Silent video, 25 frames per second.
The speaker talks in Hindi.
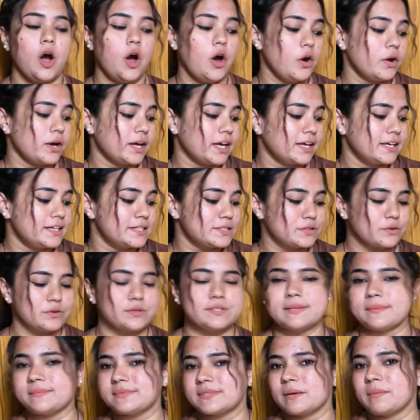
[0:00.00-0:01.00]
ओके okay, सो so
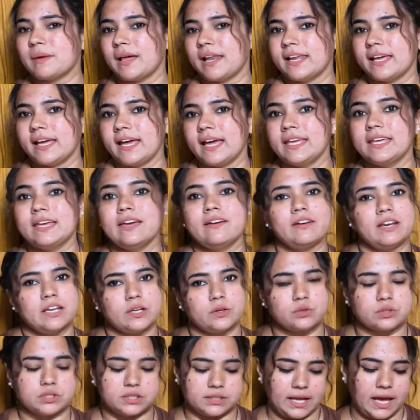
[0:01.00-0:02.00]
सबसे पहले है ये वाली
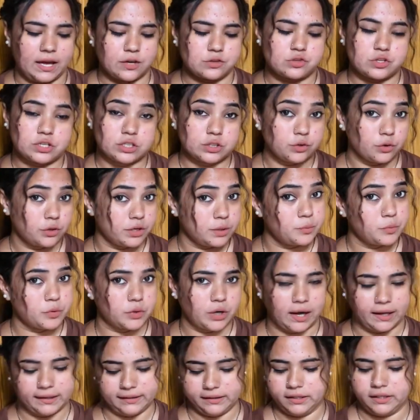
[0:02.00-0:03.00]
कुर्ती ना एक्चुअली थोड़ी
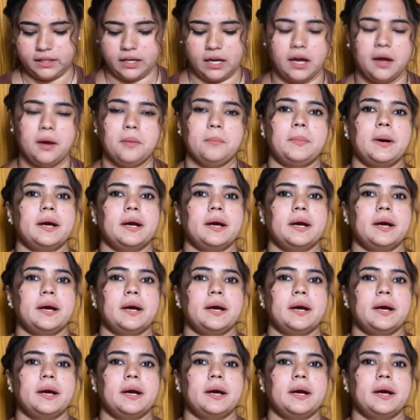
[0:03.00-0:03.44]
पुरानी है